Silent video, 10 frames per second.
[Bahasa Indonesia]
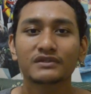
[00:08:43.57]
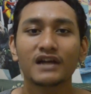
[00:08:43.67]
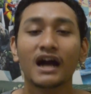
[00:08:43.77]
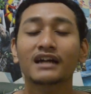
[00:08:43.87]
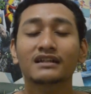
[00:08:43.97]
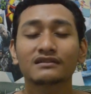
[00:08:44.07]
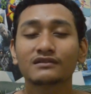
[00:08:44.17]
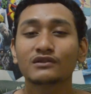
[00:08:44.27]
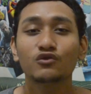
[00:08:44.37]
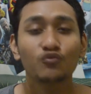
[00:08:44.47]
Jangan
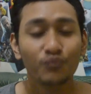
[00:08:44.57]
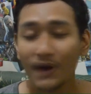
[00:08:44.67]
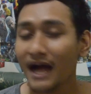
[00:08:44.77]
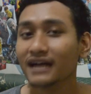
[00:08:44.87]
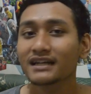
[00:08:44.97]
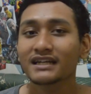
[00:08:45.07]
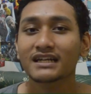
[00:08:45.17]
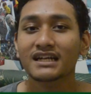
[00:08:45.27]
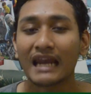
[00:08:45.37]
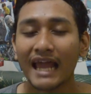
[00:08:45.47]
lupa klik
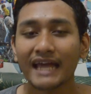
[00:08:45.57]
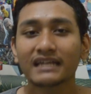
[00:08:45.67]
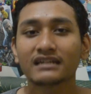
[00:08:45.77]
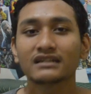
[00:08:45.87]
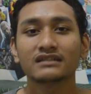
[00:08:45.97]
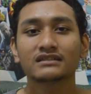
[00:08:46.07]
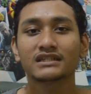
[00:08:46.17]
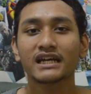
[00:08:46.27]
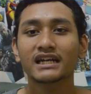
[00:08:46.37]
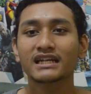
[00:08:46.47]
like,
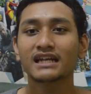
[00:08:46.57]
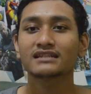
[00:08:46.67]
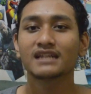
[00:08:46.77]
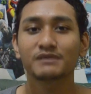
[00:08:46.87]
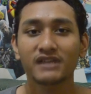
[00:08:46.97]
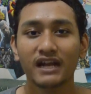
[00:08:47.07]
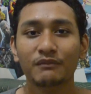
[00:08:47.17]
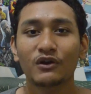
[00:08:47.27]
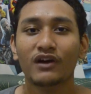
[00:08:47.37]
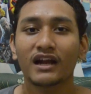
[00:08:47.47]
share, dan subscribe
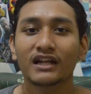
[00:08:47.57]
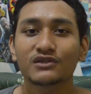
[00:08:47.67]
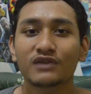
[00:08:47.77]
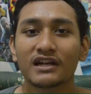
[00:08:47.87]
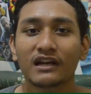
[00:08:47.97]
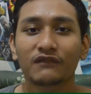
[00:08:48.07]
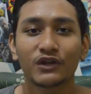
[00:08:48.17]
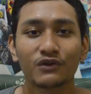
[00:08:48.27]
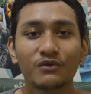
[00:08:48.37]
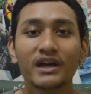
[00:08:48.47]
kalau kalian suka dengan
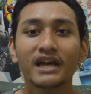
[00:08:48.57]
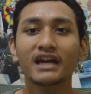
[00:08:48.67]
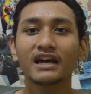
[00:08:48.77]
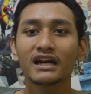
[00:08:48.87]
video gue.